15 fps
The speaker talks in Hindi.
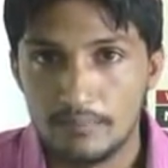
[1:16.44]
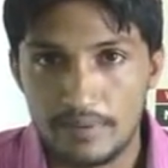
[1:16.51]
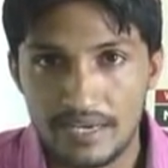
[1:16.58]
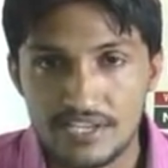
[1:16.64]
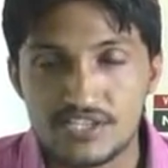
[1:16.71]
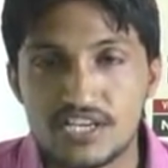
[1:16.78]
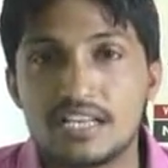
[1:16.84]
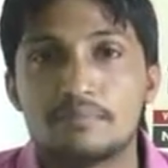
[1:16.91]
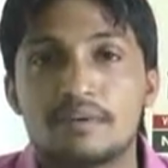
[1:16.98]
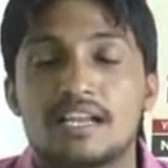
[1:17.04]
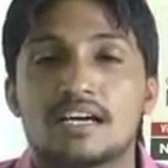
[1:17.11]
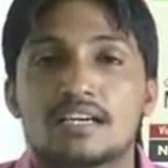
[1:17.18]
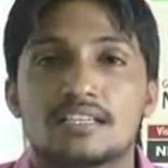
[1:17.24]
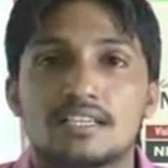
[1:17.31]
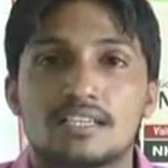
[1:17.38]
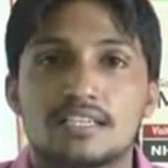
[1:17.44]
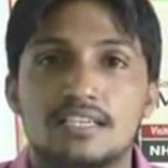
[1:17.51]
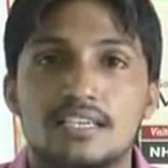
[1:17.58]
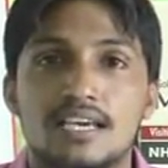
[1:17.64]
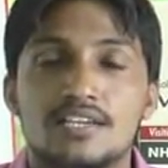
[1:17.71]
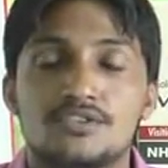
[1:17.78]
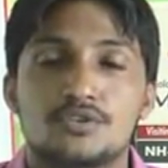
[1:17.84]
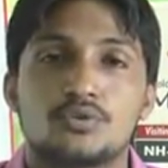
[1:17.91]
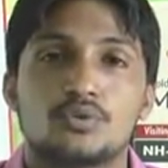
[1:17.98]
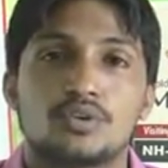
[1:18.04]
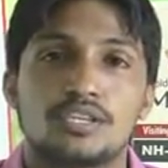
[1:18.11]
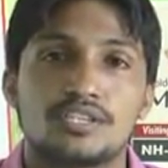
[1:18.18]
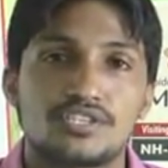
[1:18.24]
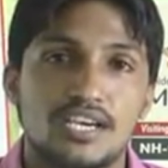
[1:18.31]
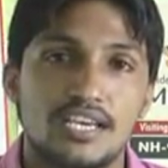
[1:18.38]
पहचान बनाकर रखी है
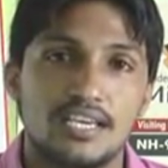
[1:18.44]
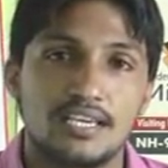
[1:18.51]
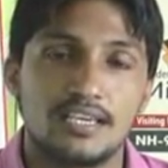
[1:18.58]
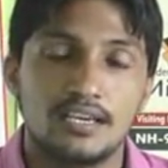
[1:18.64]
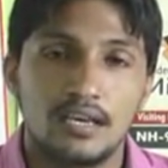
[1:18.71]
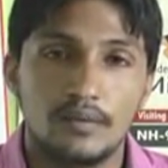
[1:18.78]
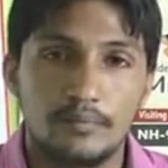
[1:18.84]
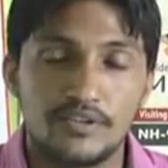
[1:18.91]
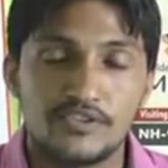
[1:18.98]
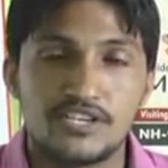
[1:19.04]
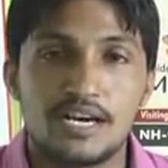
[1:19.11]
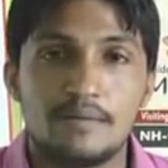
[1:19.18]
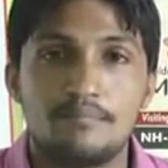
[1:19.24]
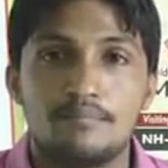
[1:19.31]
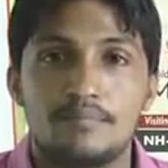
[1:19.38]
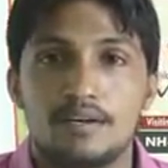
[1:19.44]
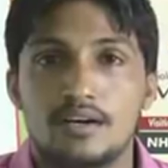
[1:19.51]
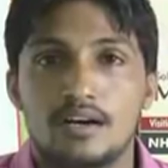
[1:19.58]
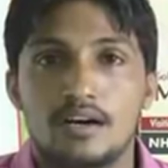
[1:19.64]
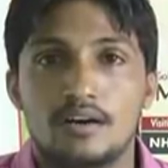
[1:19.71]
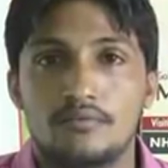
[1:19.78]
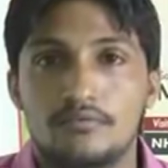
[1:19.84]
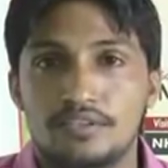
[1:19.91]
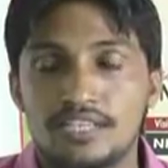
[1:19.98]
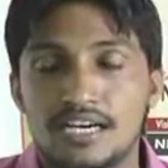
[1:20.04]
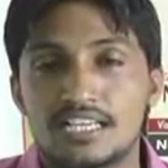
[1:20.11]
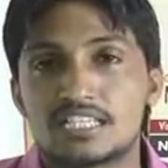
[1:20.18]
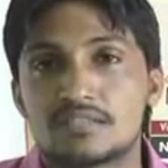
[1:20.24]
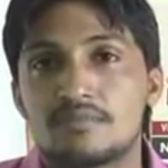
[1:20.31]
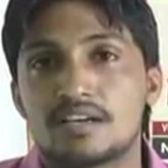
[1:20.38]
जिन्होंने चाहे पंजाब
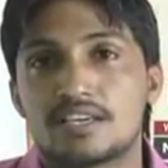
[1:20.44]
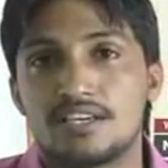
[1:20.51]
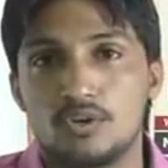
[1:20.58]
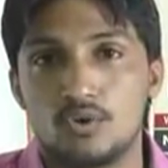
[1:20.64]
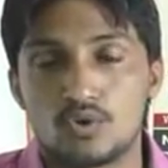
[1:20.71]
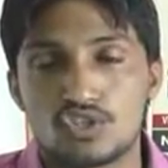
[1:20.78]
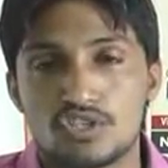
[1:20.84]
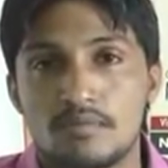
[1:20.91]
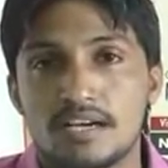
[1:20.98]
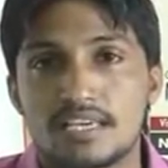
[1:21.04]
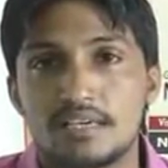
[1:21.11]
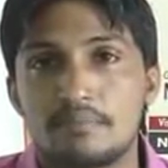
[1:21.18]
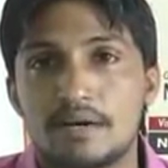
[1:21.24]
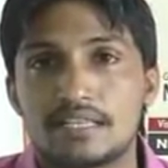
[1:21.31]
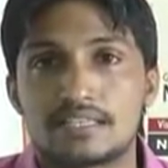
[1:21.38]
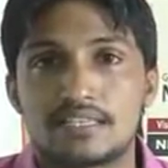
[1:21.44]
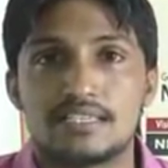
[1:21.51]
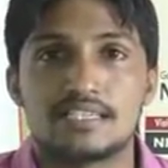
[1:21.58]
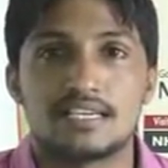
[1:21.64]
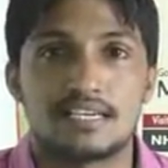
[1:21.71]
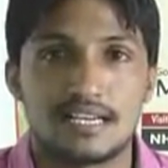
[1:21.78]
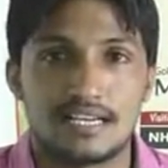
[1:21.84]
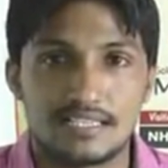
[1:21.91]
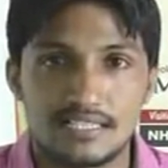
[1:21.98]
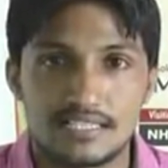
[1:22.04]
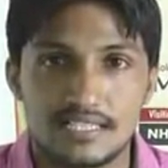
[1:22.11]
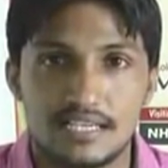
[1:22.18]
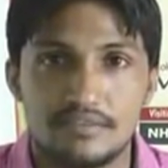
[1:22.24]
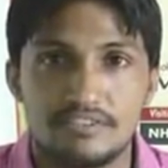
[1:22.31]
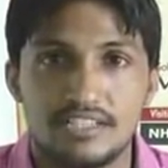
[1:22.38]
विधानसभा की लोकसभा की बात की जाए
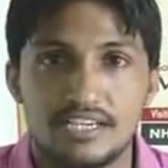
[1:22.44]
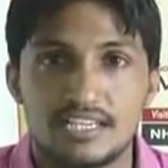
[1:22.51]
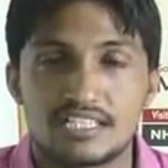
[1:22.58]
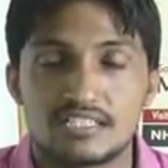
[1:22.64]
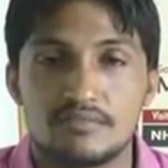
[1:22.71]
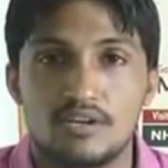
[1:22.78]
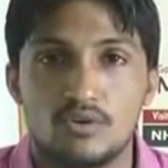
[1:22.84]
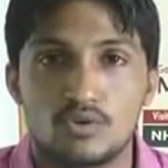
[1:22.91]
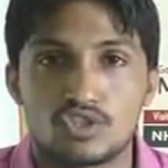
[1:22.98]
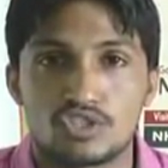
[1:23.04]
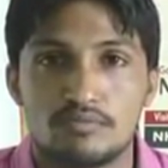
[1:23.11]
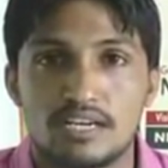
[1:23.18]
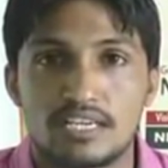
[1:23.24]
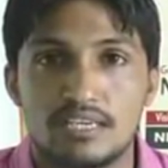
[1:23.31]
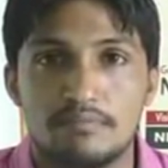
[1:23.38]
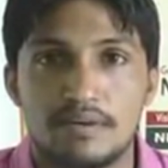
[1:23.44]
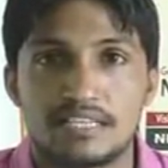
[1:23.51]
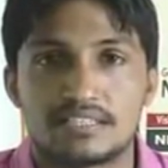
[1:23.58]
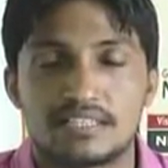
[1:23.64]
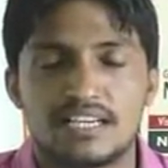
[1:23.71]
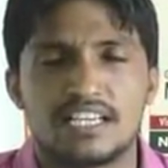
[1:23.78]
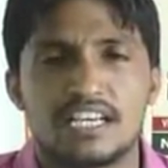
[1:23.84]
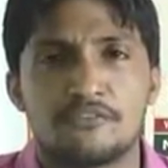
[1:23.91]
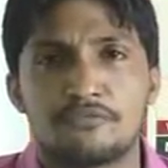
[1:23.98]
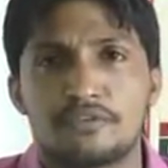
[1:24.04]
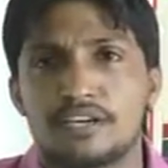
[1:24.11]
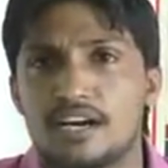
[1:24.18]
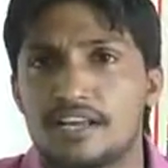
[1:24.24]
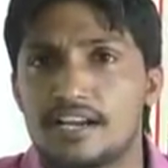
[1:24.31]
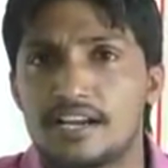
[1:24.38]
राजस्थान विधानसभा लोकसभा की बात करें या फिर
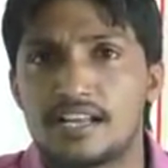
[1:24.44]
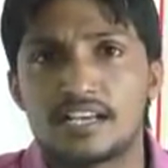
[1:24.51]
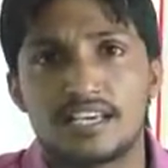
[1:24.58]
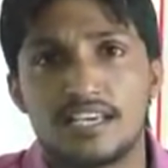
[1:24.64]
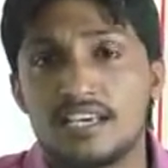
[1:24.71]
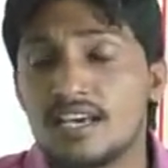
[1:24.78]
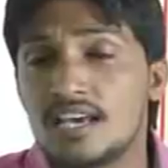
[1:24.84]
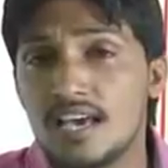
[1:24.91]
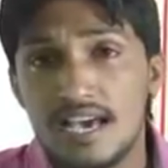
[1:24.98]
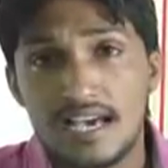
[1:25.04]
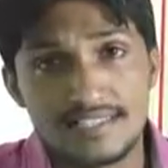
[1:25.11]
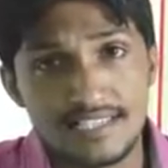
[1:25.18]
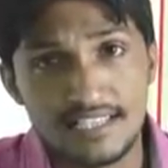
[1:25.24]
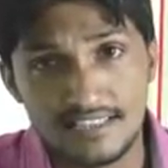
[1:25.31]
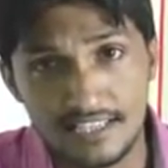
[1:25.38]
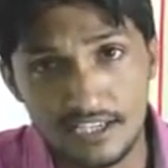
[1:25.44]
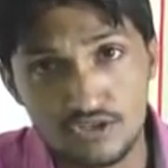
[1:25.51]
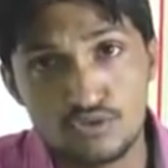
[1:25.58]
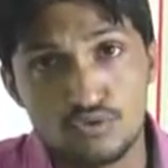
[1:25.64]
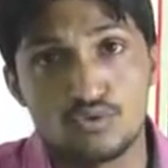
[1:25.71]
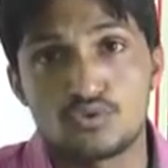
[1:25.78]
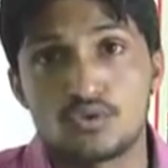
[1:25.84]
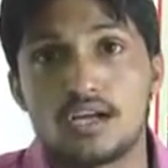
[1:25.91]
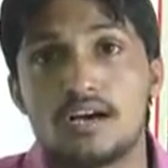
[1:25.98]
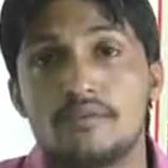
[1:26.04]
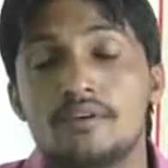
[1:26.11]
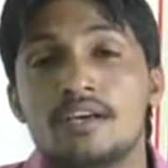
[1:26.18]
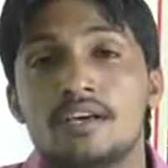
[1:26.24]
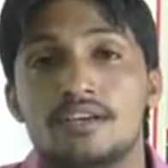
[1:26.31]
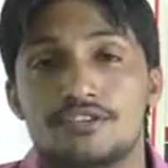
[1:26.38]
हरियाणा के ऐसे दर्जनों
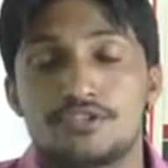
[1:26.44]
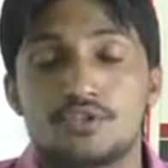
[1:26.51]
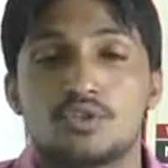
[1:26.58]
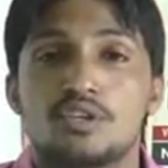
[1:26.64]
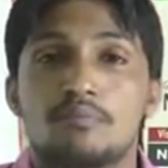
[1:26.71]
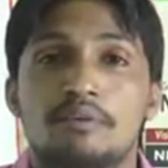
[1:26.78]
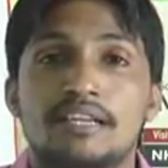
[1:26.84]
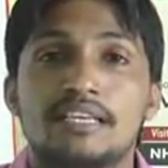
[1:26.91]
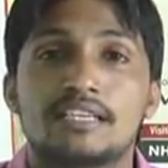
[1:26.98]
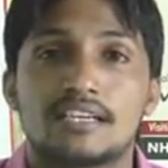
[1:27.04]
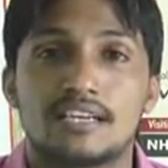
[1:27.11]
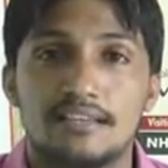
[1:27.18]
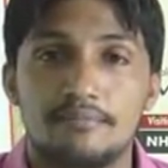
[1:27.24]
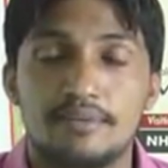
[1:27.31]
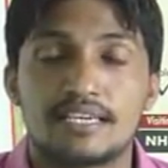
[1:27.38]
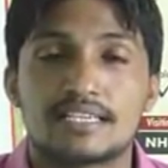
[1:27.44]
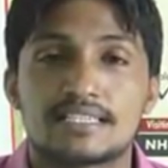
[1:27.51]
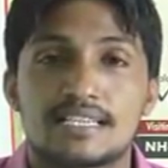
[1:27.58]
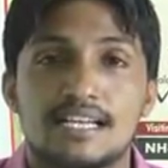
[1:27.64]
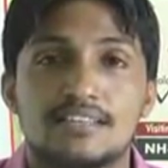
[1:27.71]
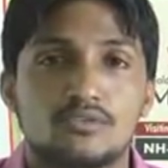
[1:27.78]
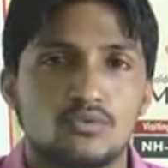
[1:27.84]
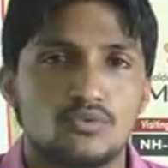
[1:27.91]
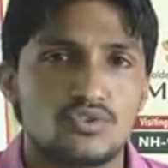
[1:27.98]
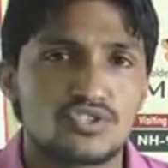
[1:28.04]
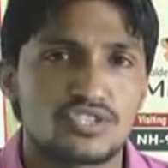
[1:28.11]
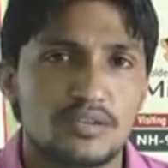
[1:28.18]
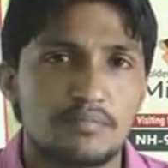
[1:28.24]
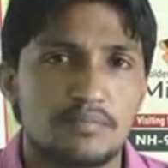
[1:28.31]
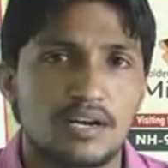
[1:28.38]
चुनाव जिन्होंने बड़ी करीबी के साथ साथ उन
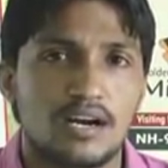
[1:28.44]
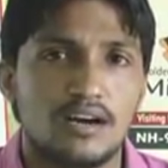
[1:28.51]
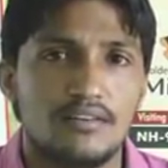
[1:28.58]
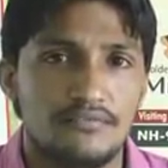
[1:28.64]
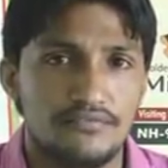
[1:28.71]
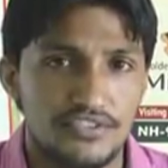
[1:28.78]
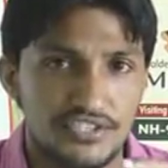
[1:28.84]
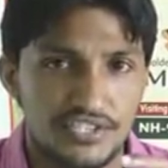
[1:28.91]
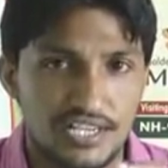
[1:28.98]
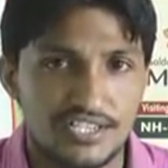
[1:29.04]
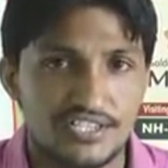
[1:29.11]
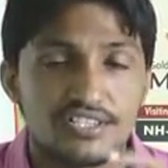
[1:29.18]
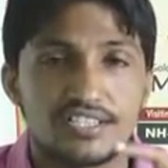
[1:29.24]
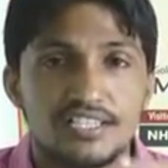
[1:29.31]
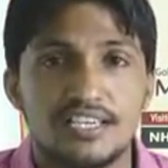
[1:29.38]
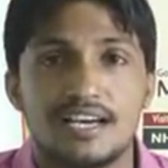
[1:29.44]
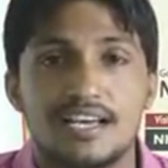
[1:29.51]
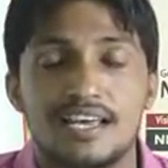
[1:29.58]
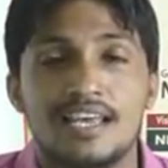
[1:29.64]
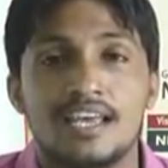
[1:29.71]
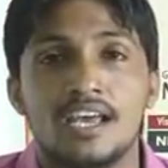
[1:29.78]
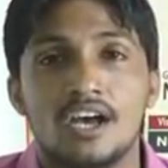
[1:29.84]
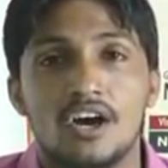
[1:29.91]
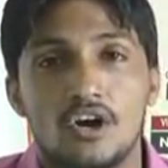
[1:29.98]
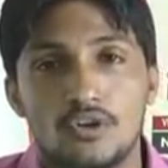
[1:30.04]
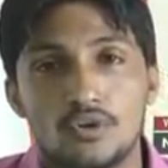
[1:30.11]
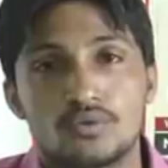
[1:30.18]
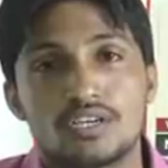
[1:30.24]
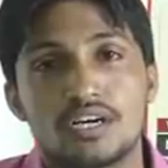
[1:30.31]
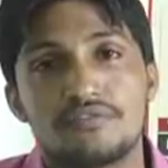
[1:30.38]
सब का विश्लेषण किया है
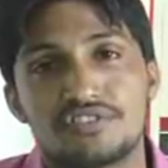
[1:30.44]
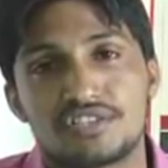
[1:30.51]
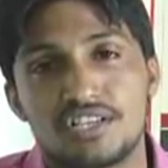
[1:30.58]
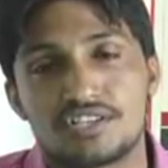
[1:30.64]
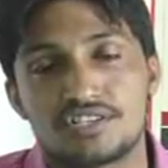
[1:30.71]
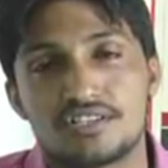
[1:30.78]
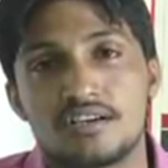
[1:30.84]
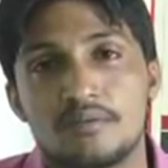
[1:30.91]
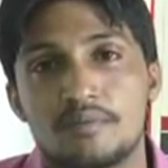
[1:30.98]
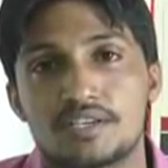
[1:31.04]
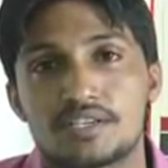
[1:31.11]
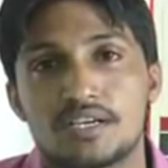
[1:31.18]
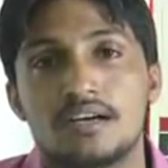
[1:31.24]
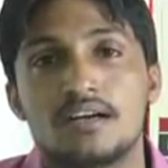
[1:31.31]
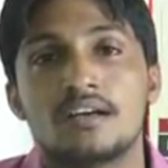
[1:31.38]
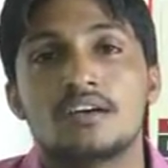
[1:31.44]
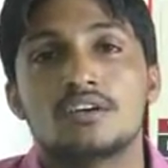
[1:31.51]
और उनका विश्लेषण हमेशा